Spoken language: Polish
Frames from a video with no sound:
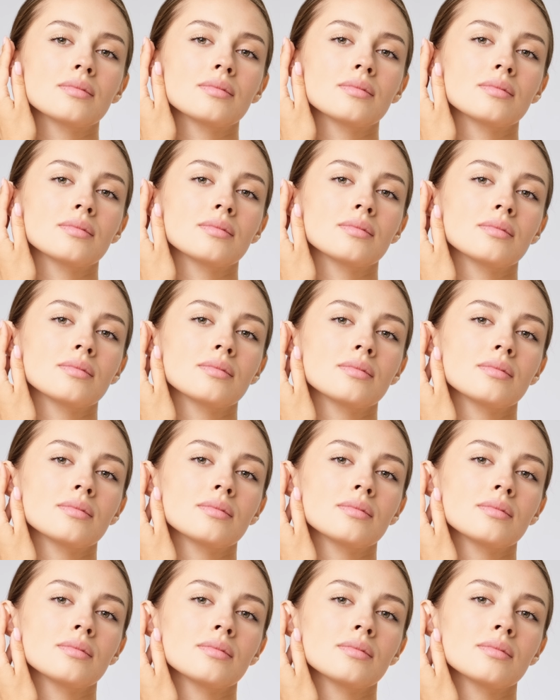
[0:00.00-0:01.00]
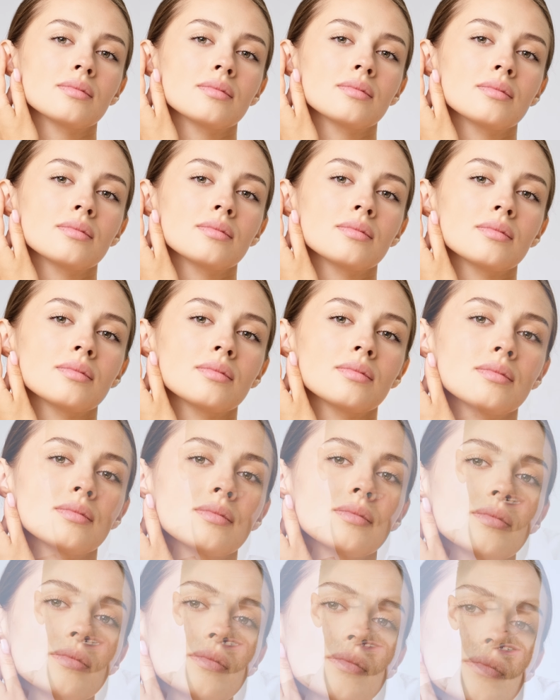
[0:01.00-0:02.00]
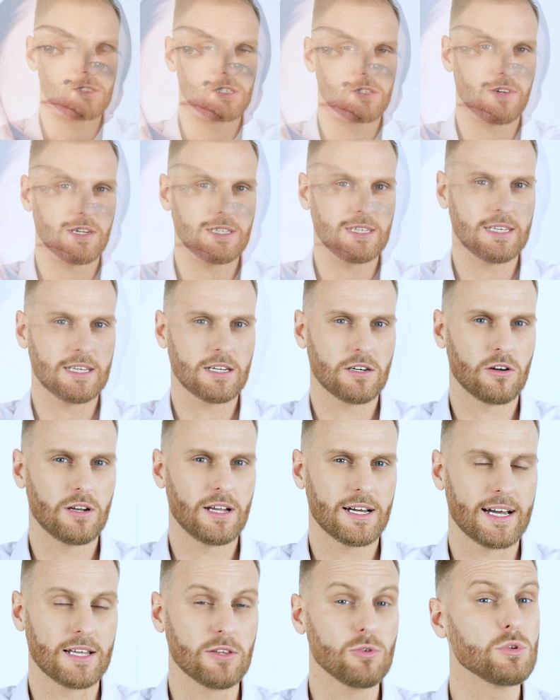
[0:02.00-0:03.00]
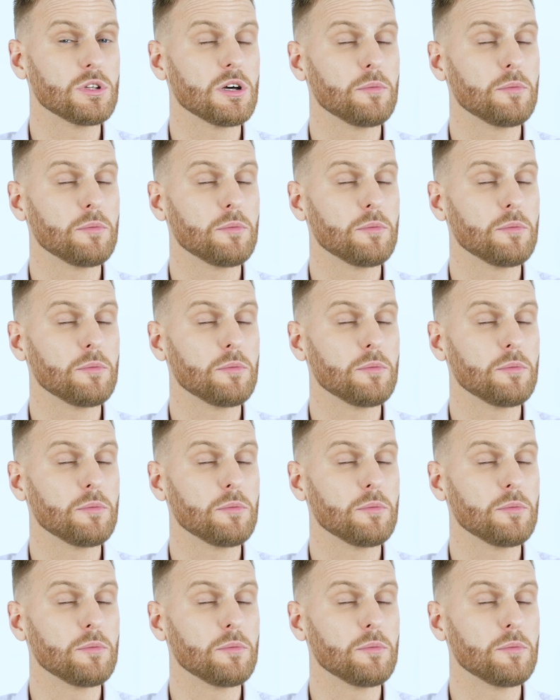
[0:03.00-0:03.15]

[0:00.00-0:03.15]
Jeżeli chodzi o suplementację i stosowanie kolagenu,